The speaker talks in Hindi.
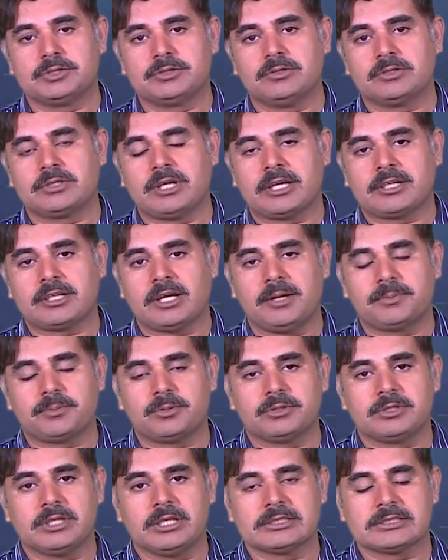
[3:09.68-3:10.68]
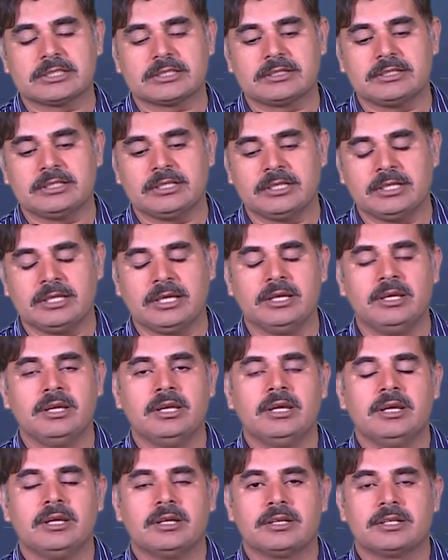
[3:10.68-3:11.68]
जो डाटा आपको दे सकते हैं
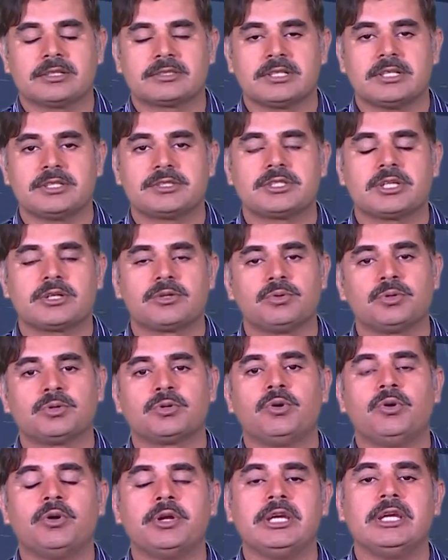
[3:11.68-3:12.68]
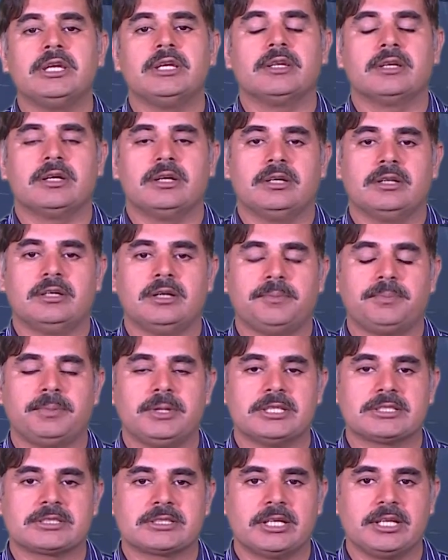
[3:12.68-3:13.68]
रिसर्चर उनको ही uh,
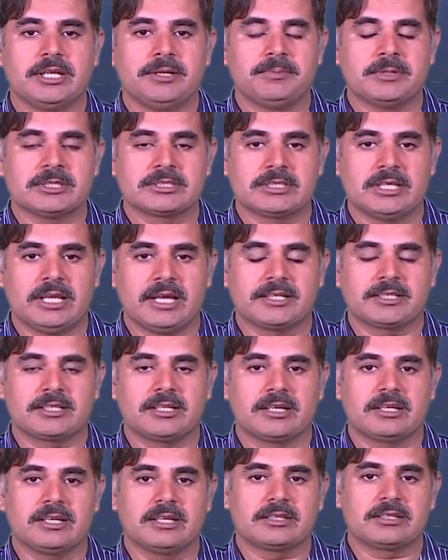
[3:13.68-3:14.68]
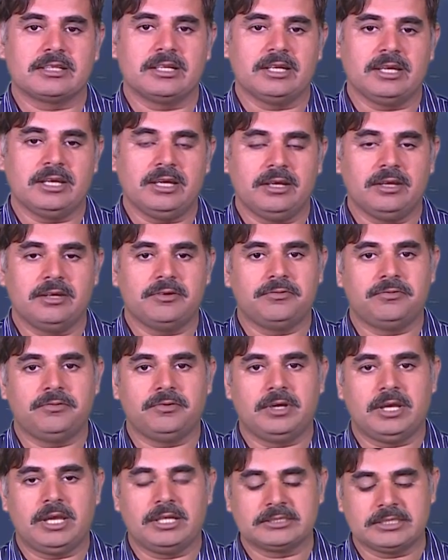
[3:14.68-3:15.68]
अपनी स्टडी में सेलेक्ट कर लेता है
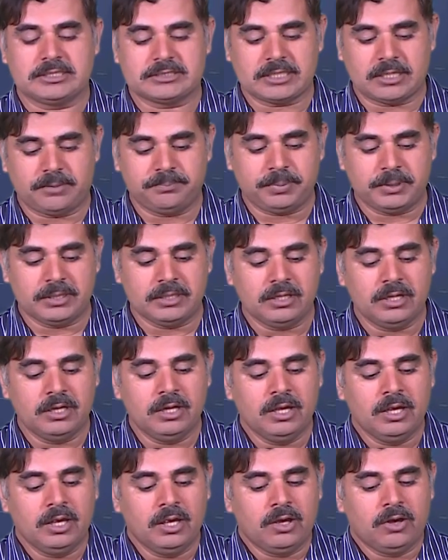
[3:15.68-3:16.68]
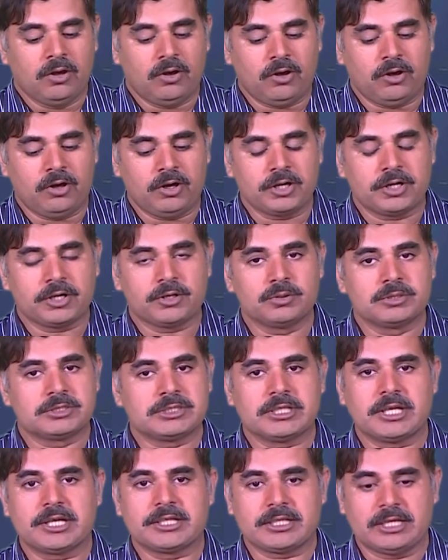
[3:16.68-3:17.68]
एज ए सैम्पल और
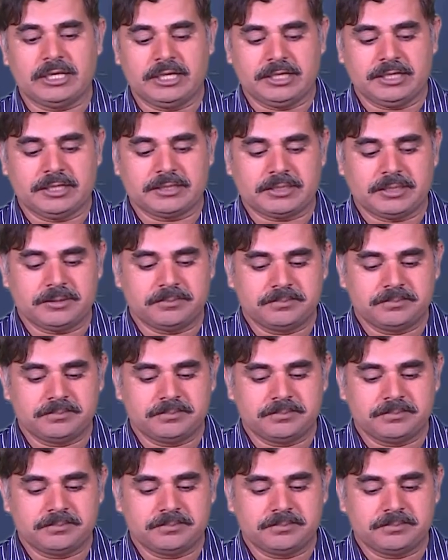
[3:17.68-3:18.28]
उनसे डाटा ले लेता है